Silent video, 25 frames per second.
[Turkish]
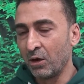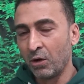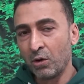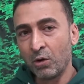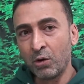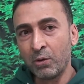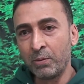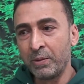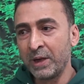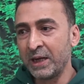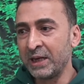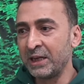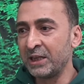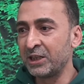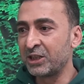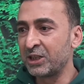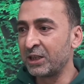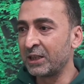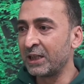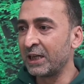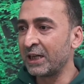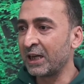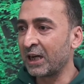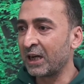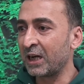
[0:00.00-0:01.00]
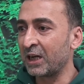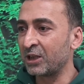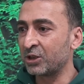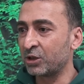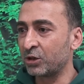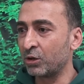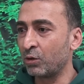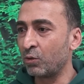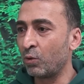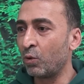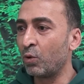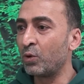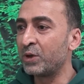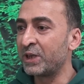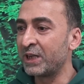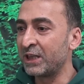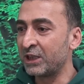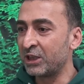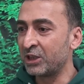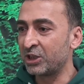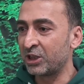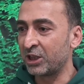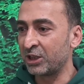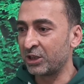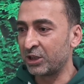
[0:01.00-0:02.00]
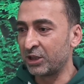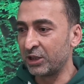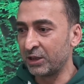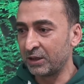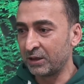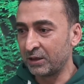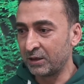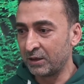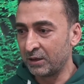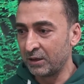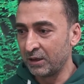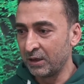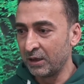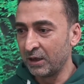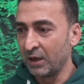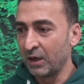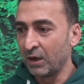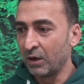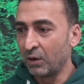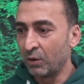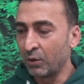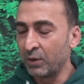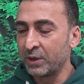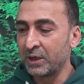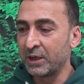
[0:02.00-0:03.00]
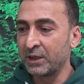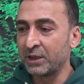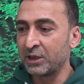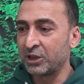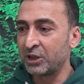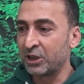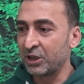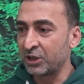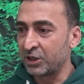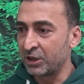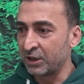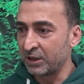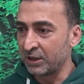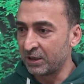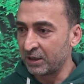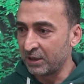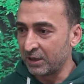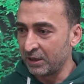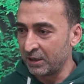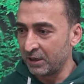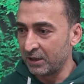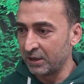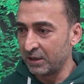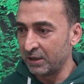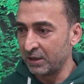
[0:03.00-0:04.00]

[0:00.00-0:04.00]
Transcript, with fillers: O beynin içinde yaklaşık 17 çeşit 17 çeşit e,